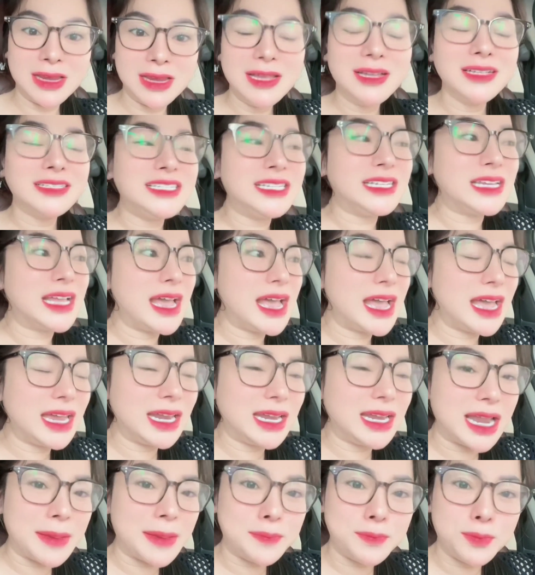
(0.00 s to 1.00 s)
chị hai
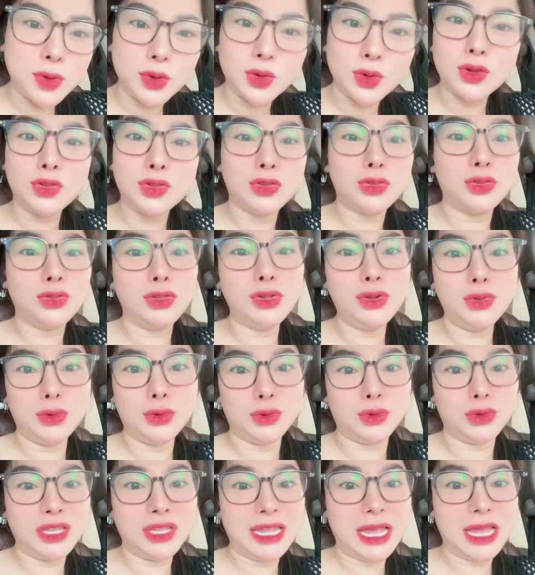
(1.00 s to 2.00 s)
là một tù
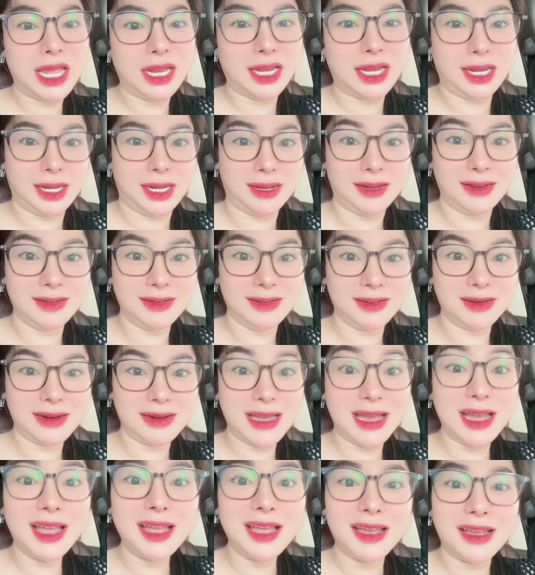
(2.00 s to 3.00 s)
nhân
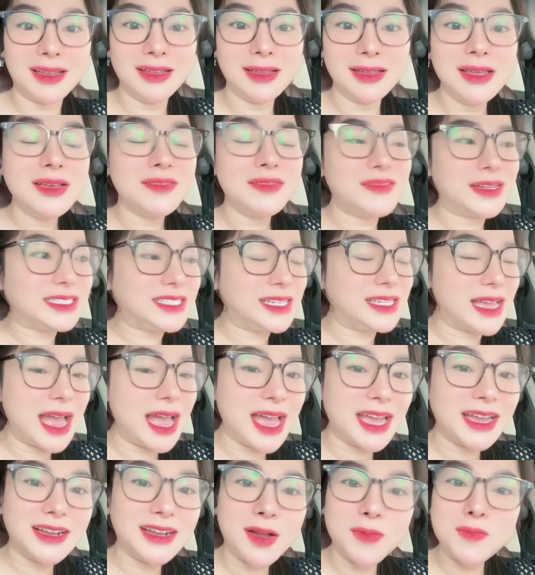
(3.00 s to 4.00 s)
À, và chị
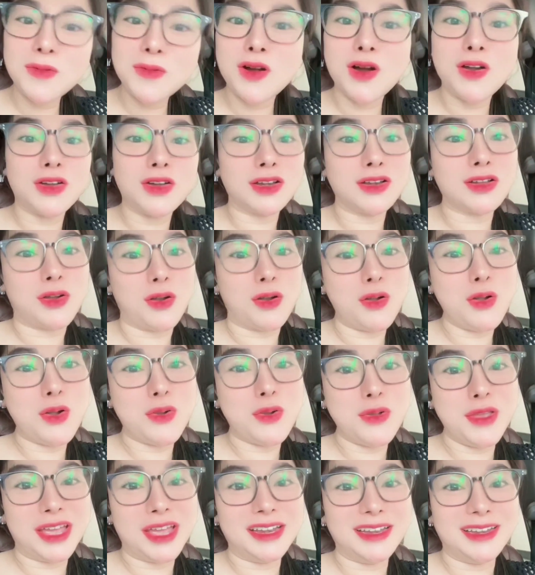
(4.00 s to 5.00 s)
hai không còn có
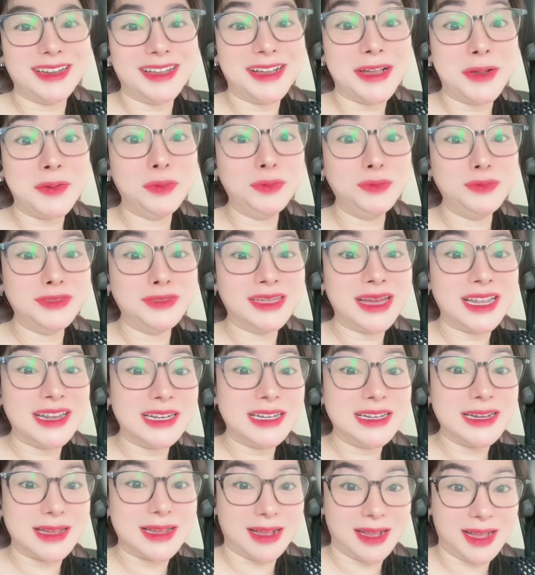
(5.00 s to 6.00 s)
quyền công
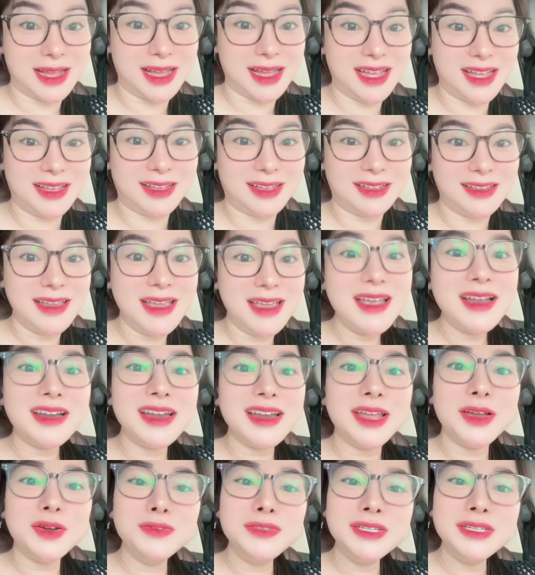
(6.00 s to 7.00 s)
dân nữa
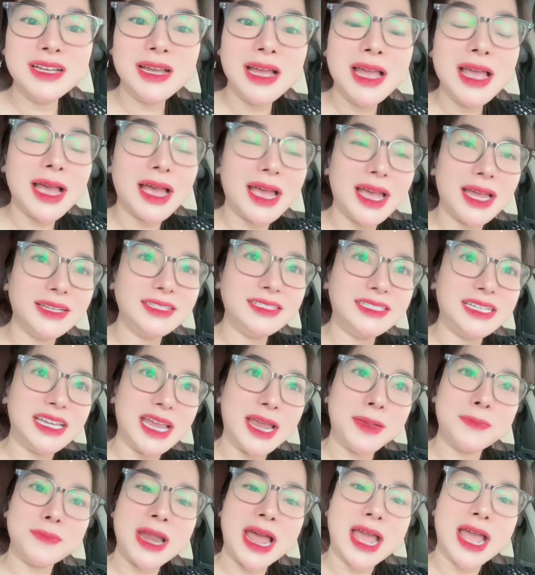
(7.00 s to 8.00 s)
Nếu như anh chị
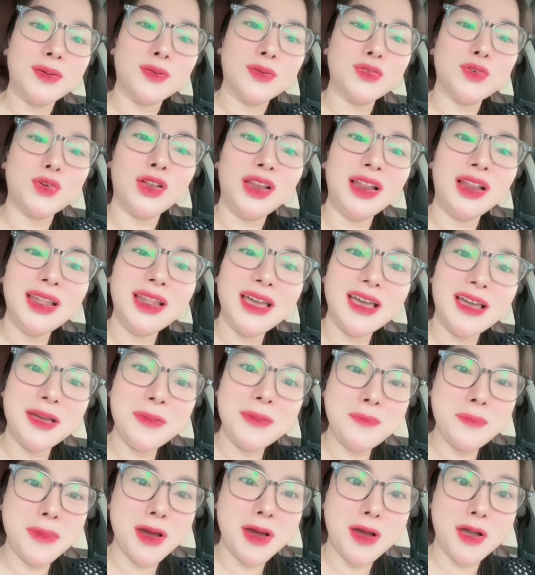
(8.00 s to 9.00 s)
em nào có lỡ
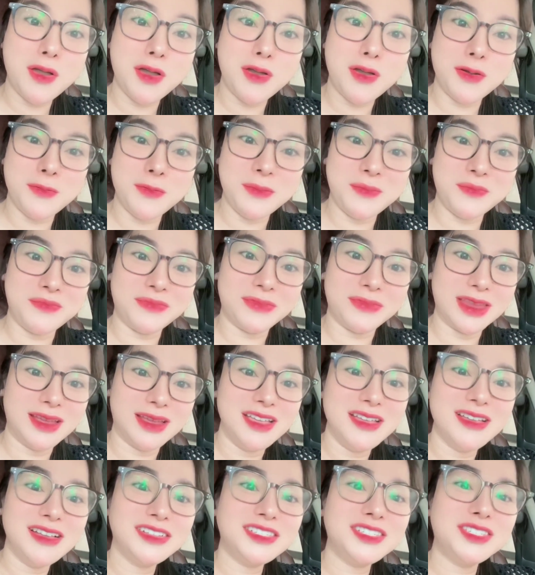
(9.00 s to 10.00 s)
mồm
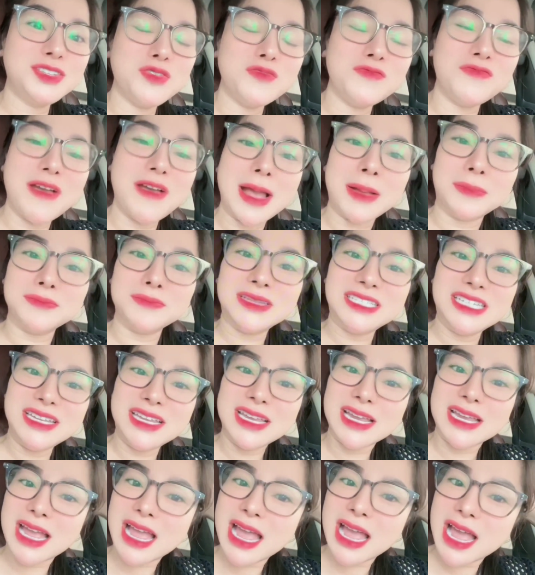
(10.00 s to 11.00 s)
Xúc phạm chị
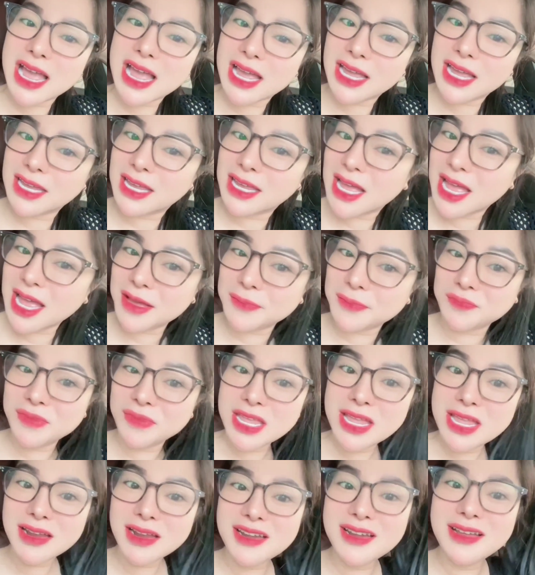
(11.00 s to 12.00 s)
hai á
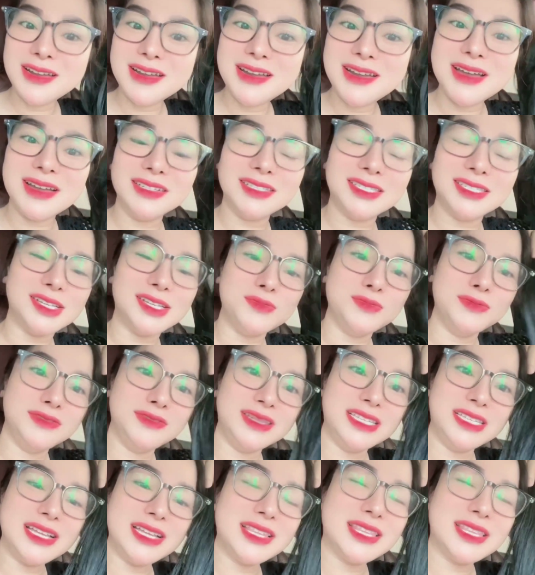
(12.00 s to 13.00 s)
Đưa đời sống
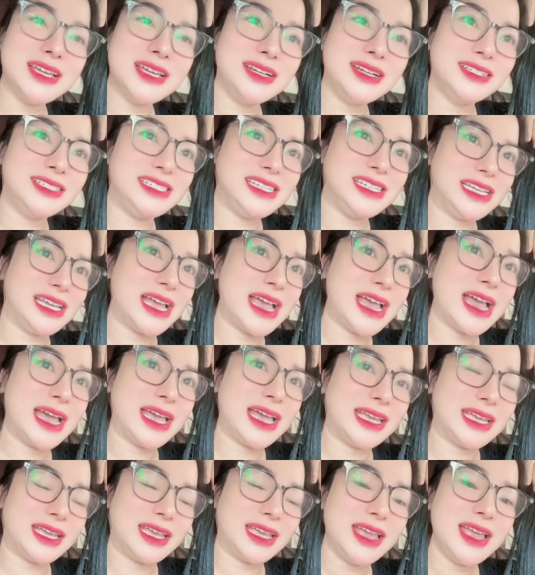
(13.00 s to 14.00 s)
riêng tư chị
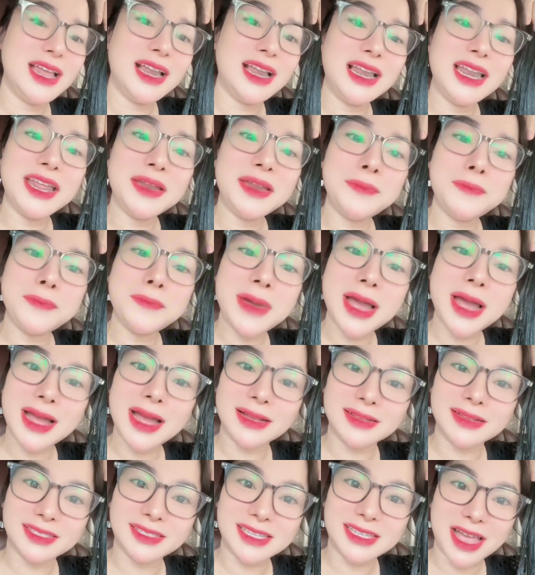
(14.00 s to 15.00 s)
hai Lên
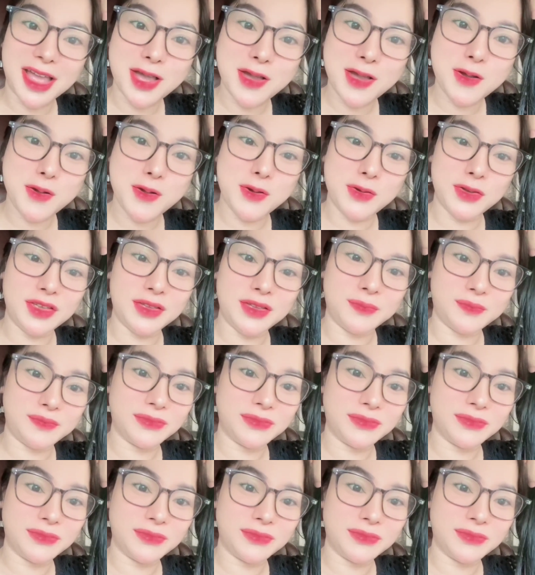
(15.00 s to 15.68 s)
mạng xã hội